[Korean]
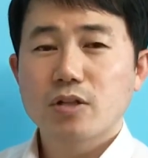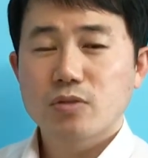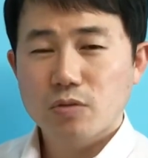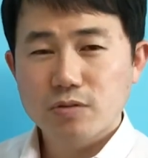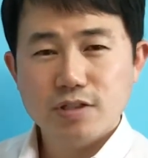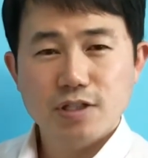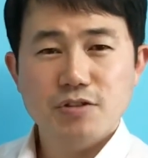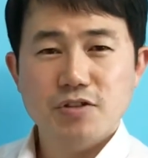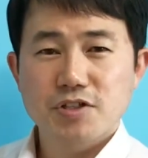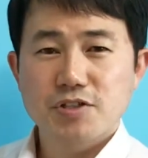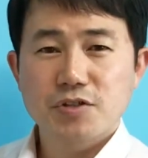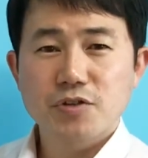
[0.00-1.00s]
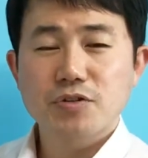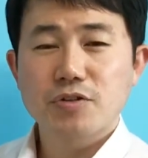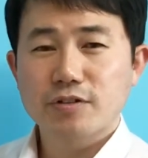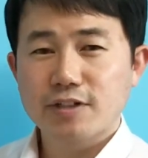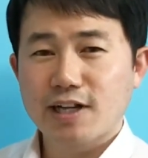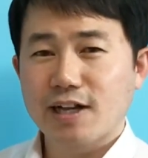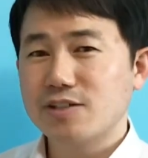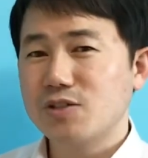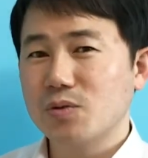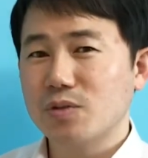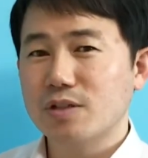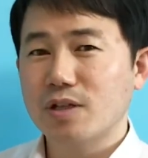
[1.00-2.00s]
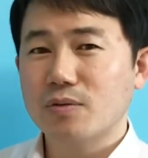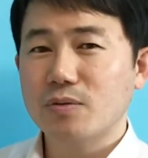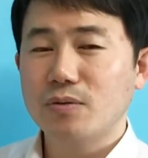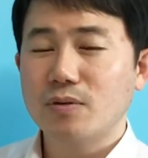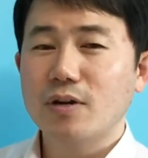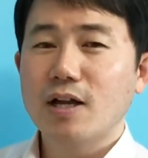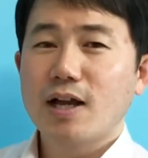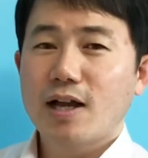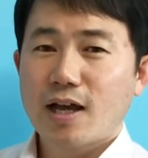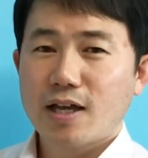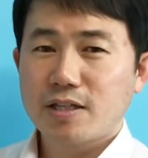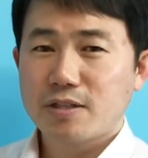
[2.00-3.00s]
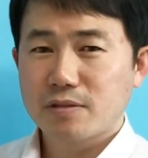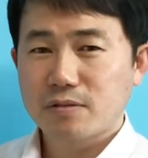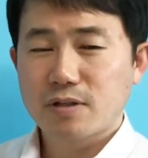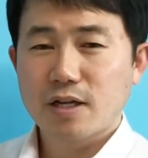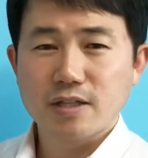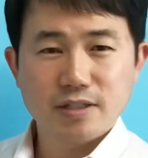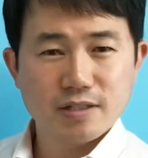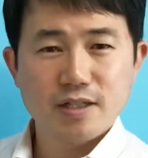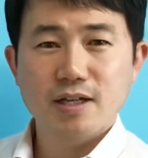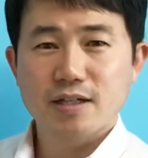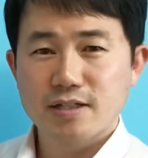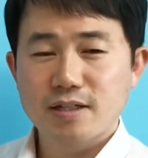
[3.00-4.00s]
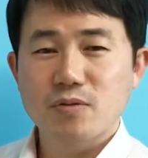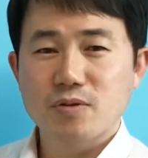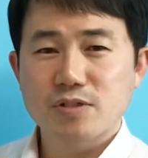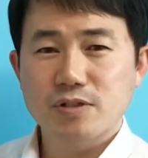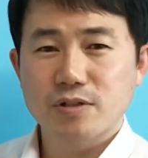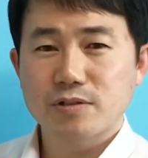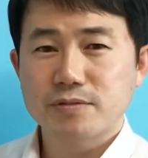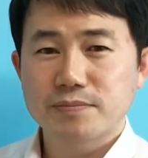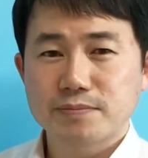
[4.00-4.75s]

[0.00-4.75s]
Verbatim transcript: 독자적인 성격을 가지고 있다고 하이데그가 이야기를 하고 있어요.